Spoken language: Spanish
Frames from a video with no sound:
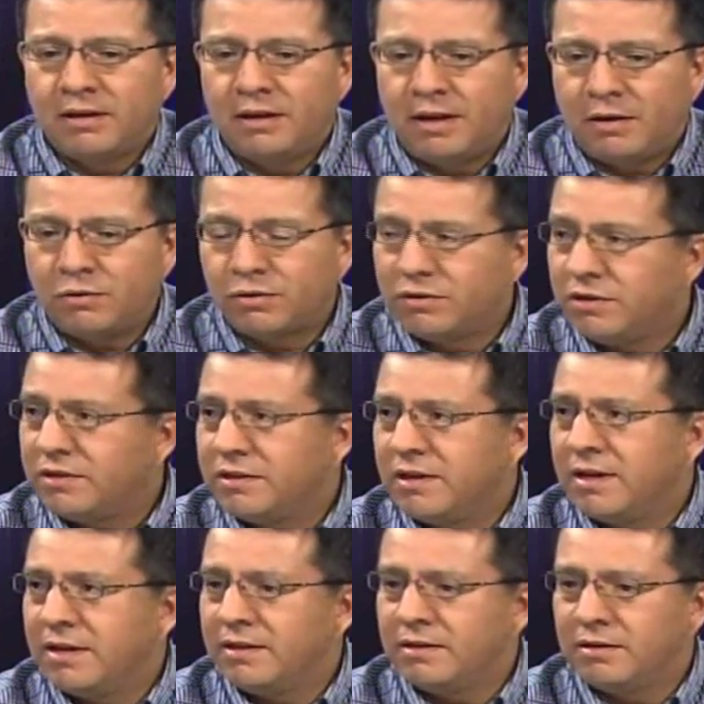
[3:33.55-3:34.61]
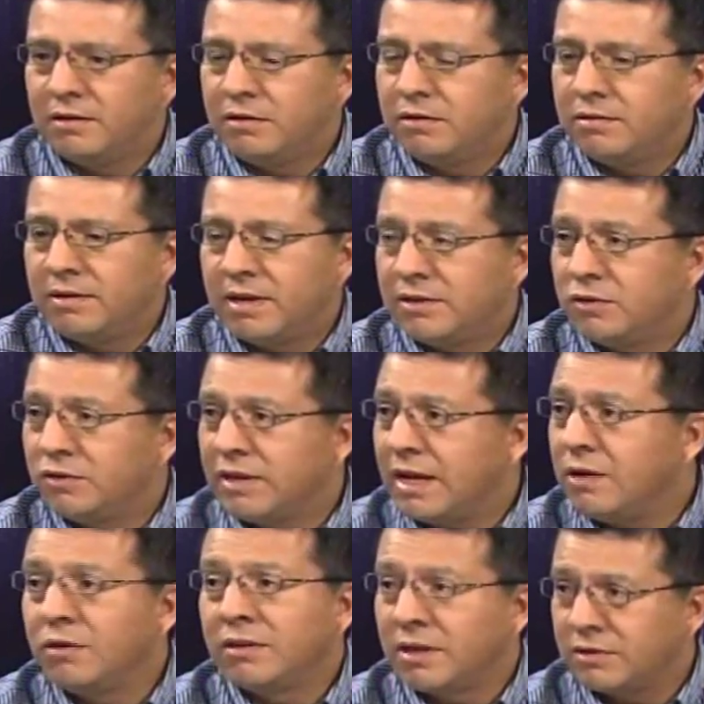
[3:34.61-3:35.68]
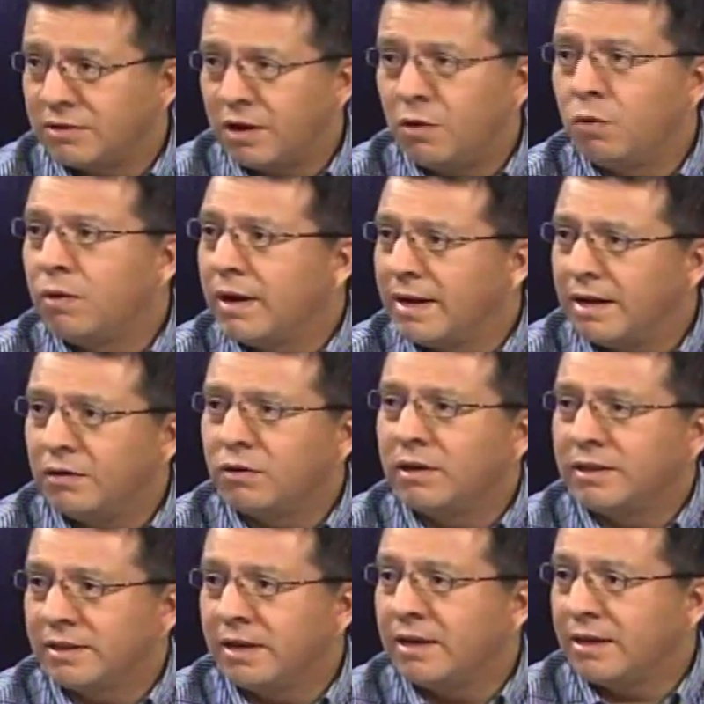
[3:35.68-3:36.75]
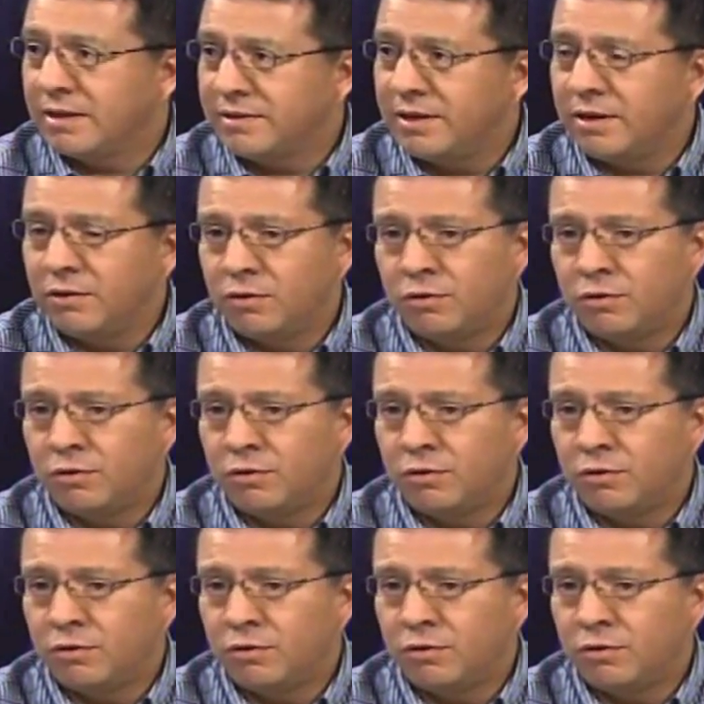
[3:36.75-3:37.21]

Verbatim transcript: y la justicia nacional o internacional juzgará lo que tengan que hacer.